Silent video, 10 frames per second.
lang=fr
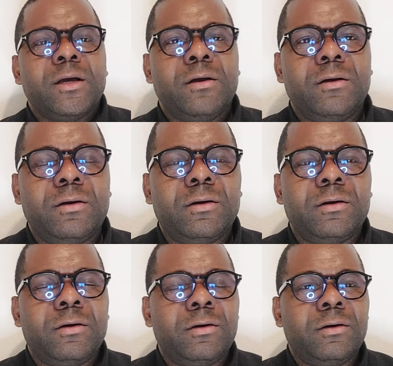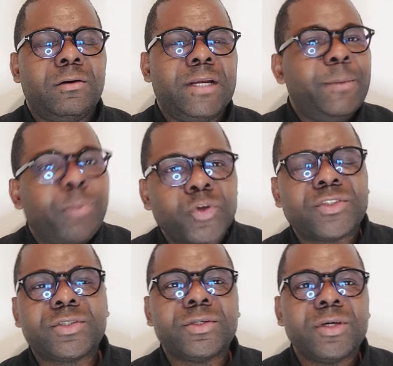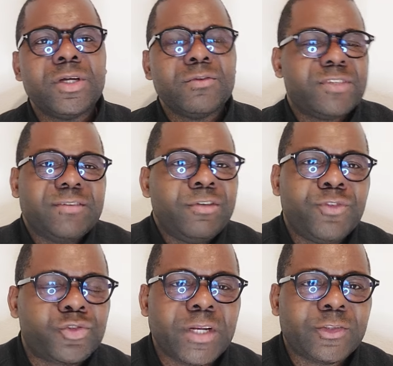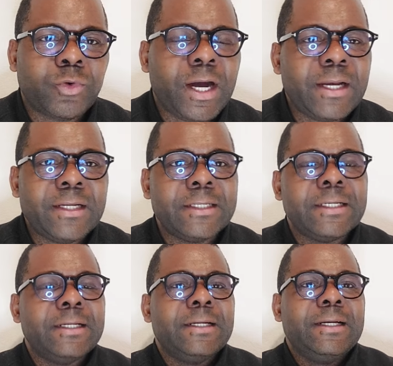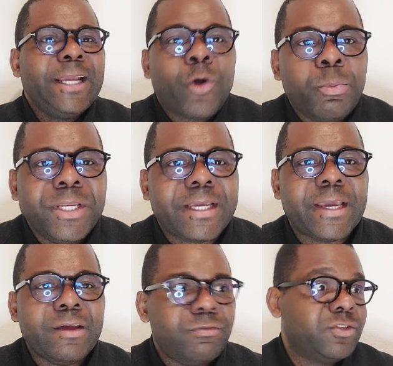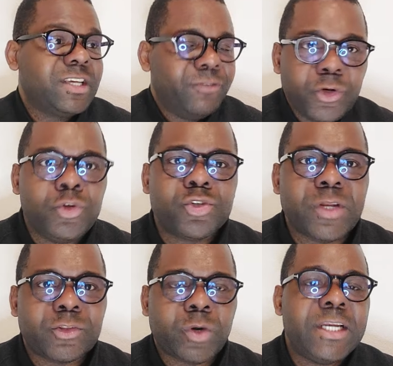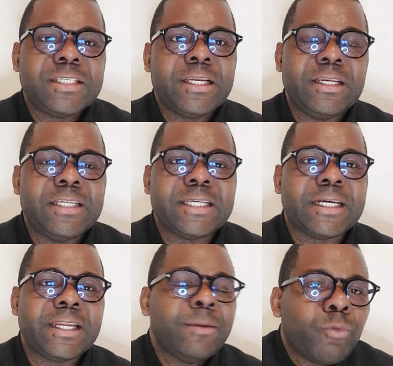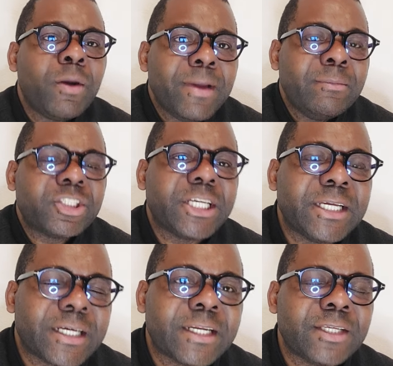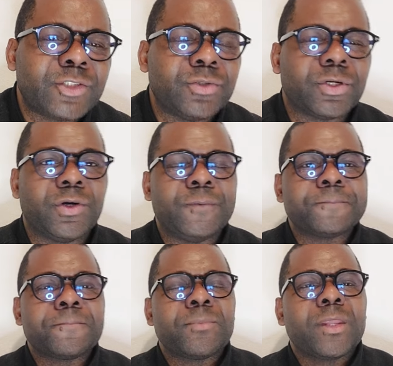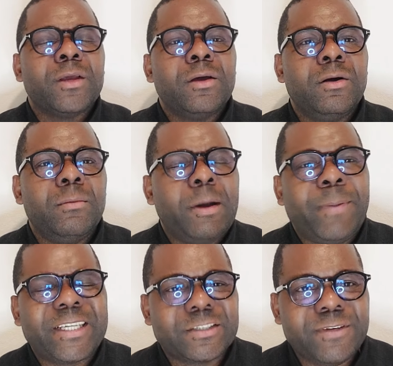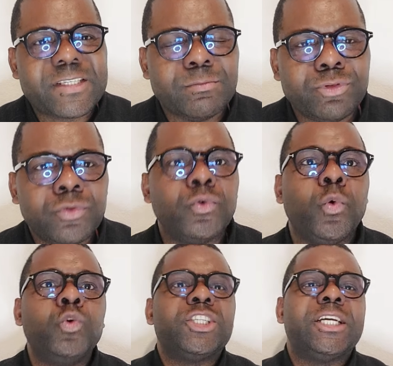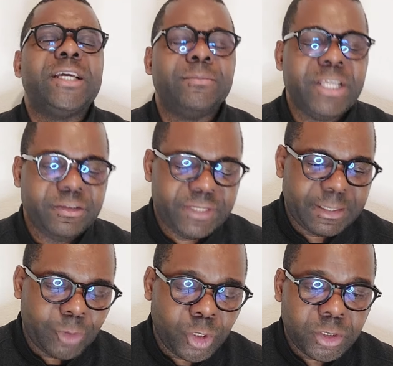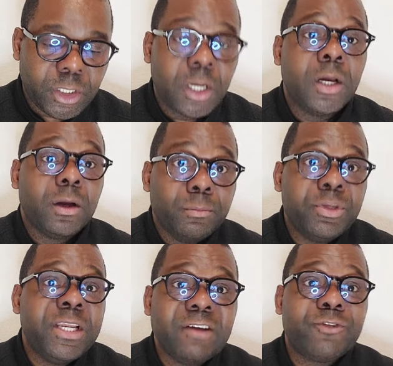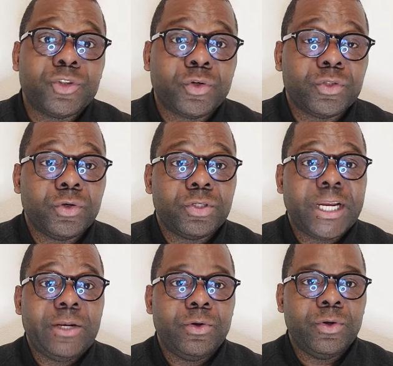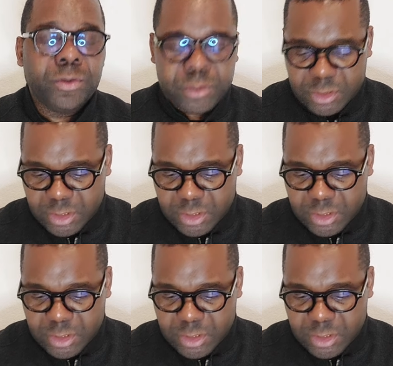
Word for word: euh, euh, les posts, vous avez vu sur la toile les communiqués, vous avez lu sur la toile les, écrits. Moi-même, j'ai écrit sur euh, ma page Facebook où j'ai bien évidemment mis la photo d'Audrey Lelo